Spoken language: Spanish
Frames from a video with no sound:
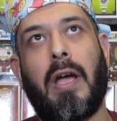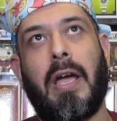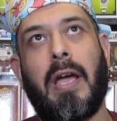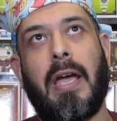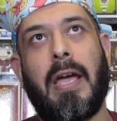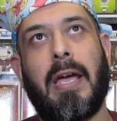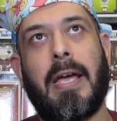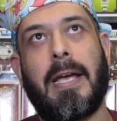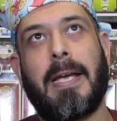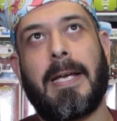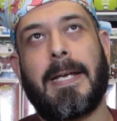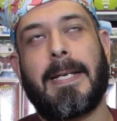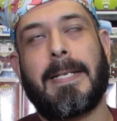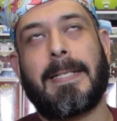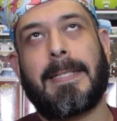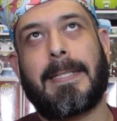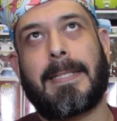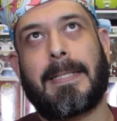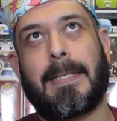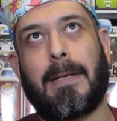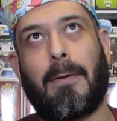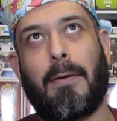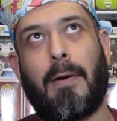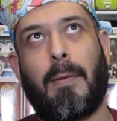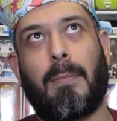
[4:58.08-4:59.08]

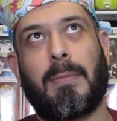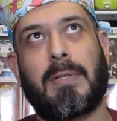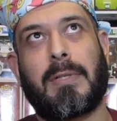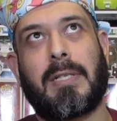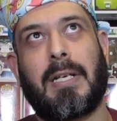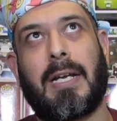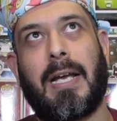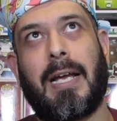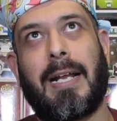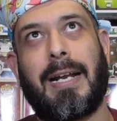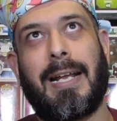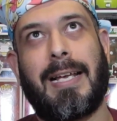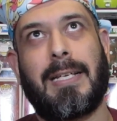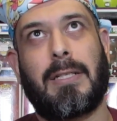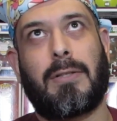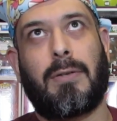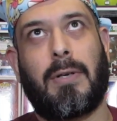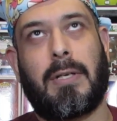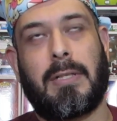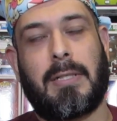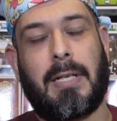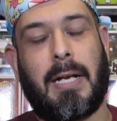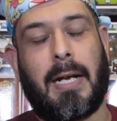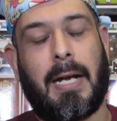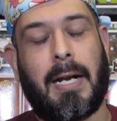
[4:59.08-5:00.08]
es, vamos a sacar esto
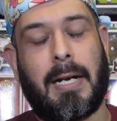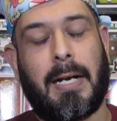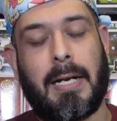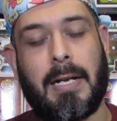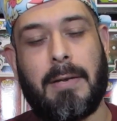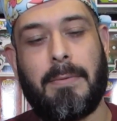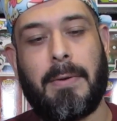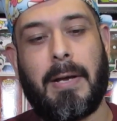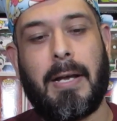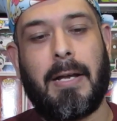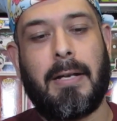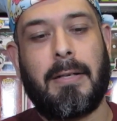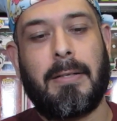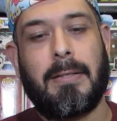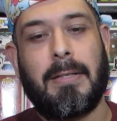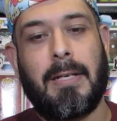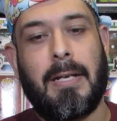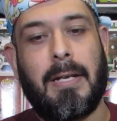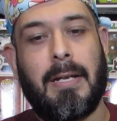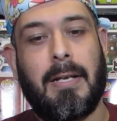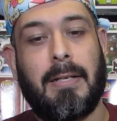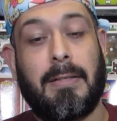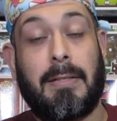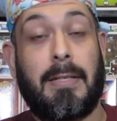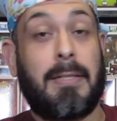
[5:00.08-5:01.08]
que está acá arriba,
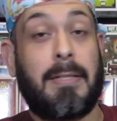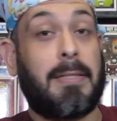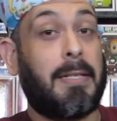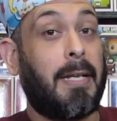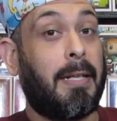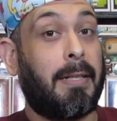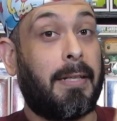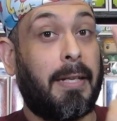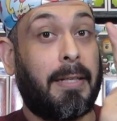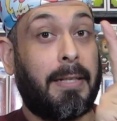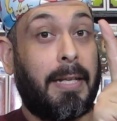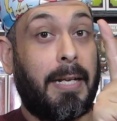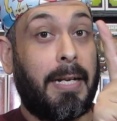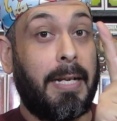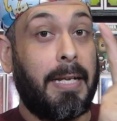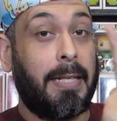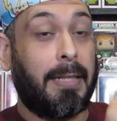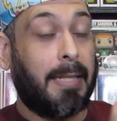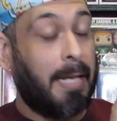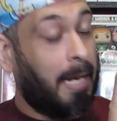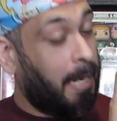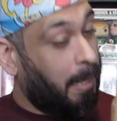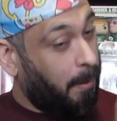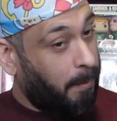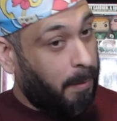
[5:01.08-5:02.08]
se siente
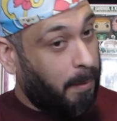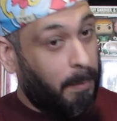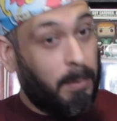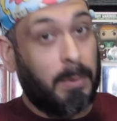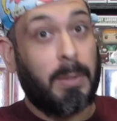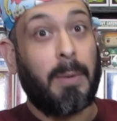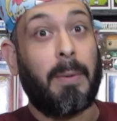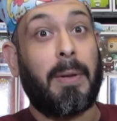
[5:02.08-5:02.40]
telita, vamos a